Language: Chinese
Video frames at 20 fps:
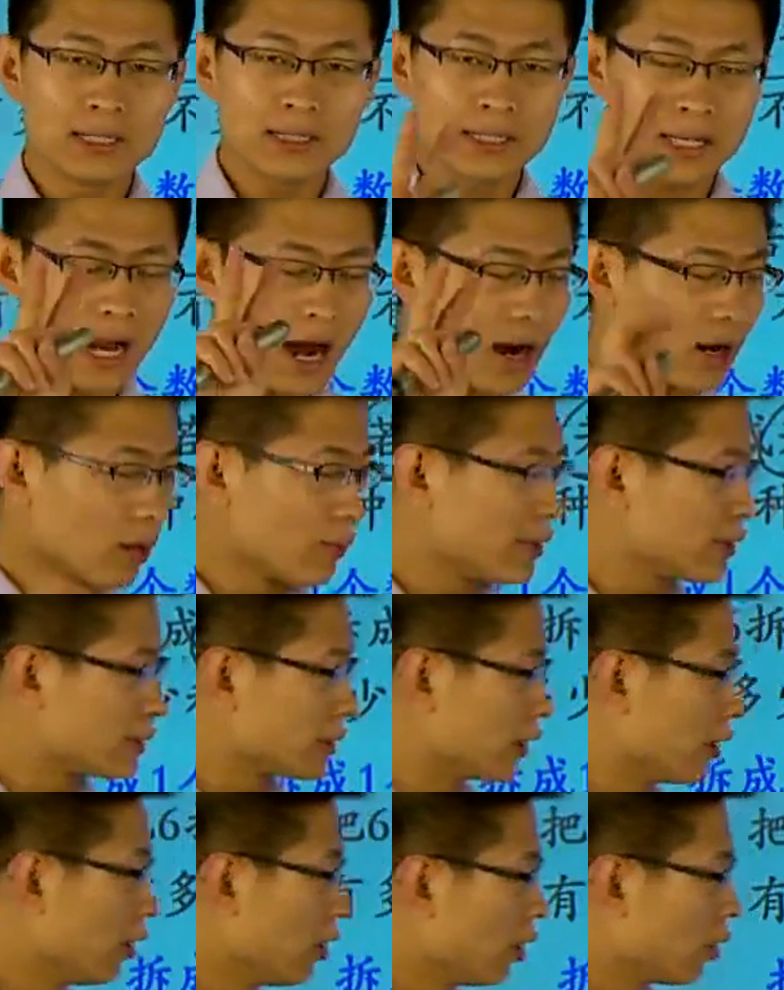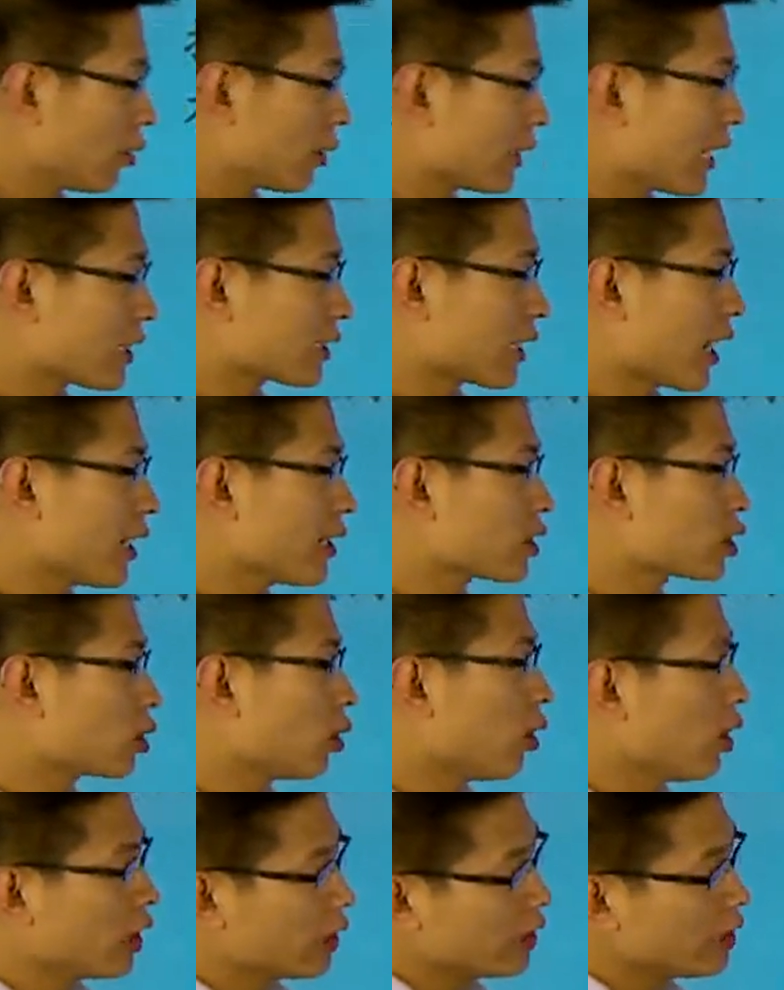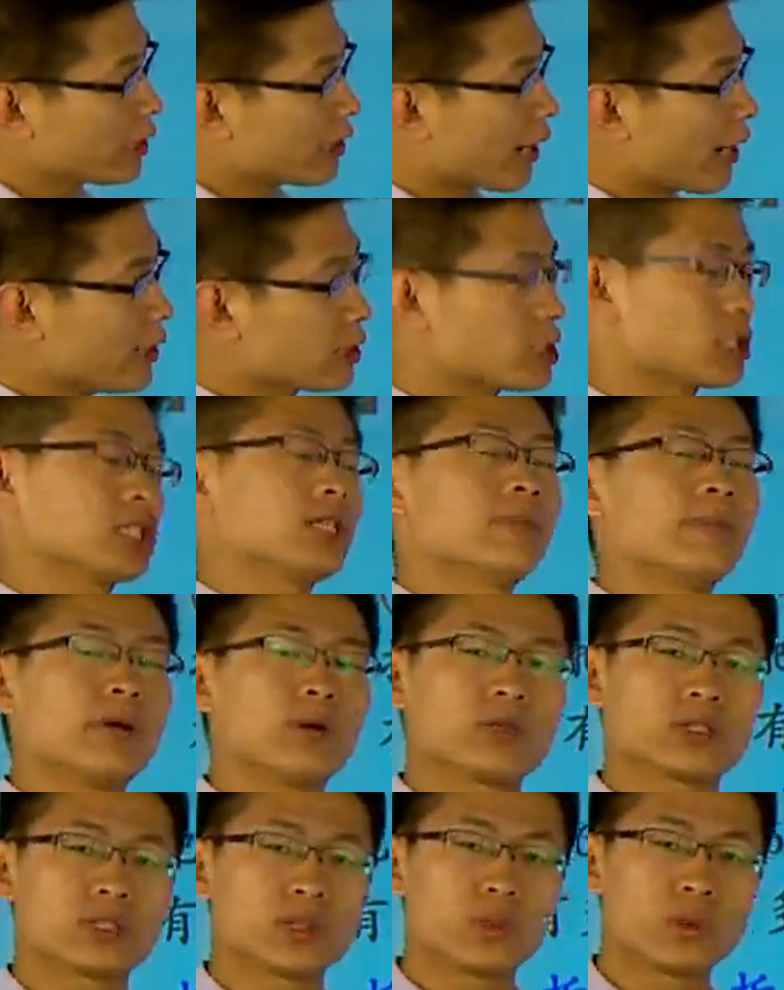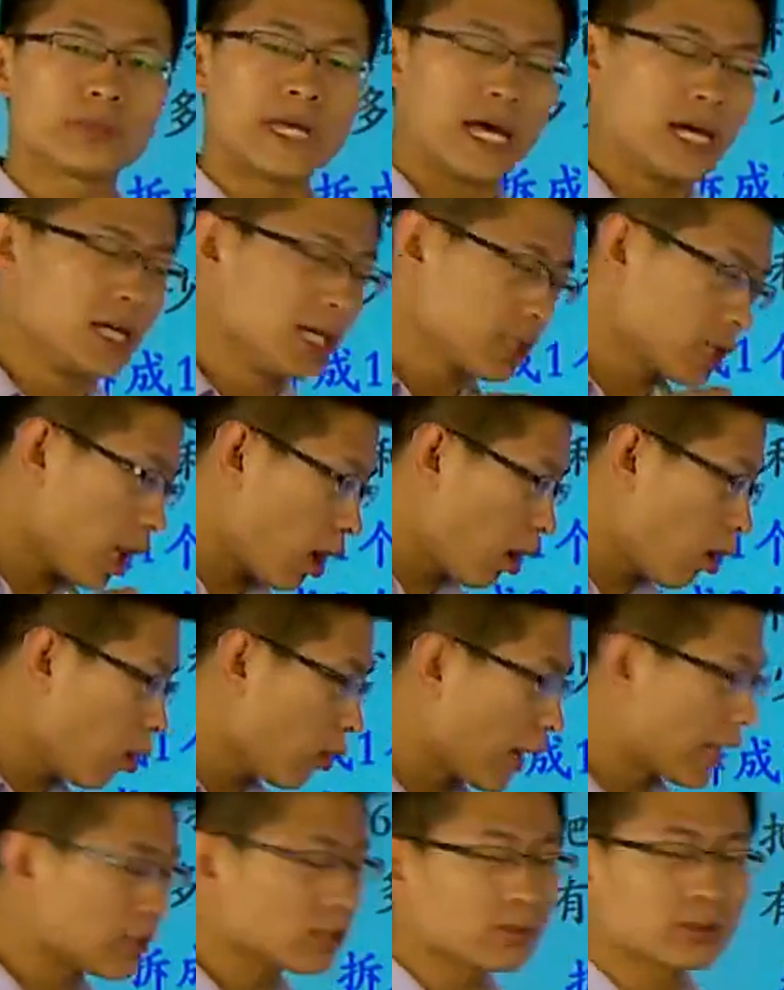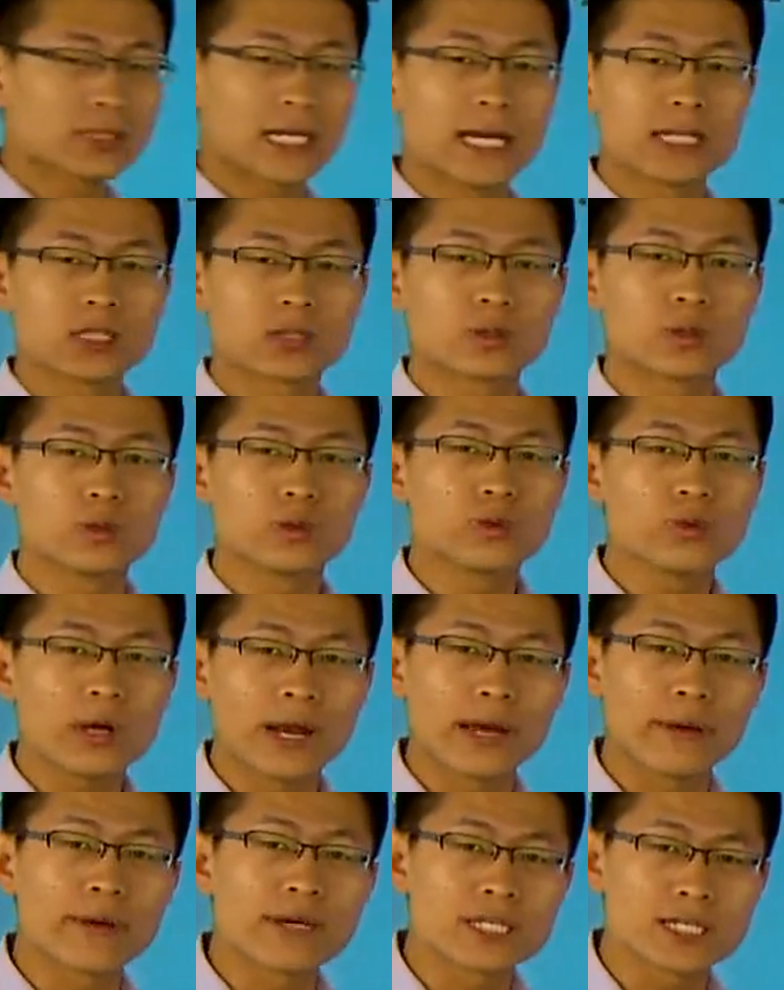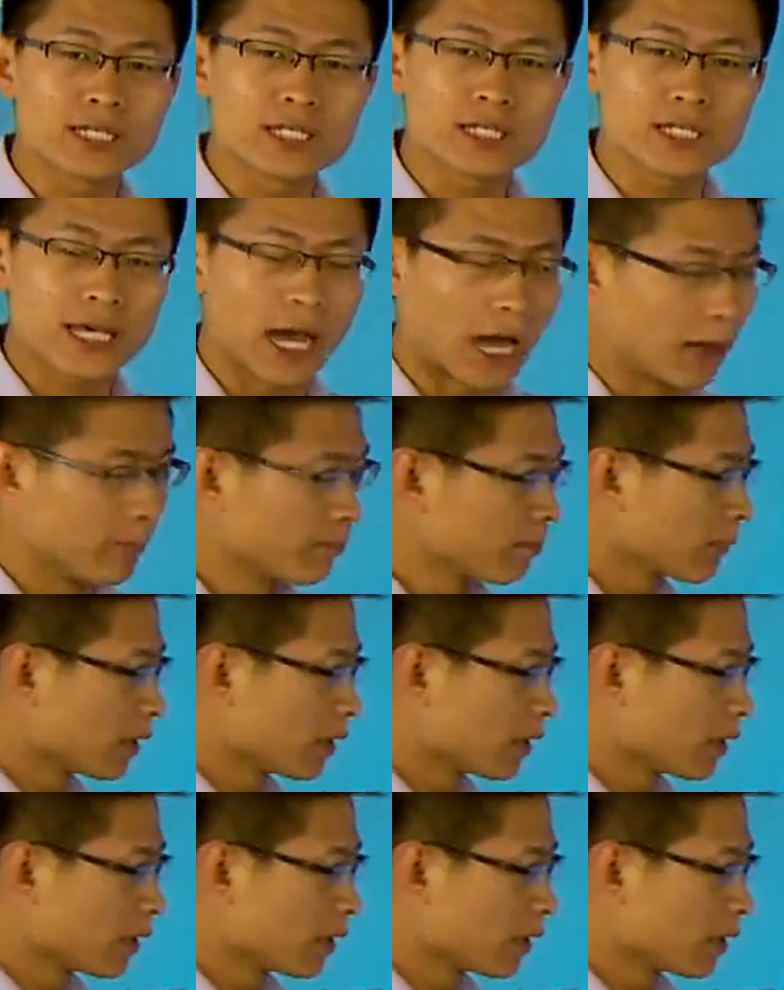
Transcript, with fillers: 第二个问题，我在拆的时候一开始是没有思路的，到后来是不是拆的时候越来越清晰啊？